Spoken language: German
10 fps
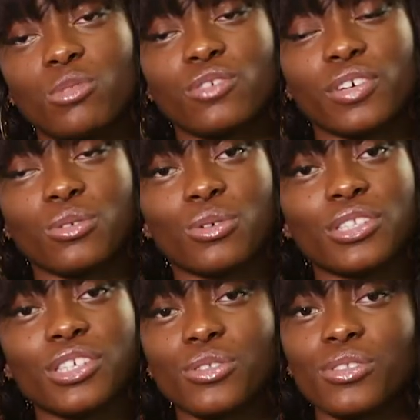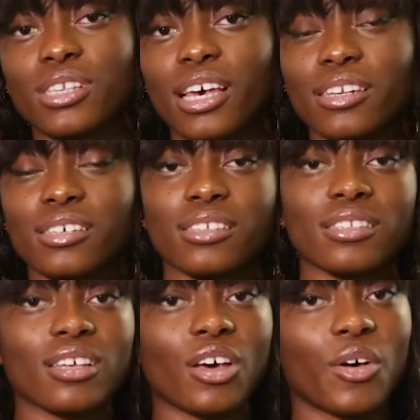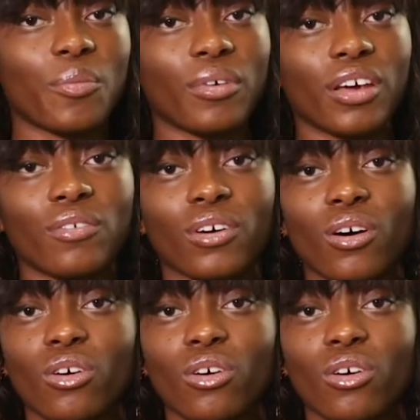Motivation, heute hier zu sein, ist ähm, einfach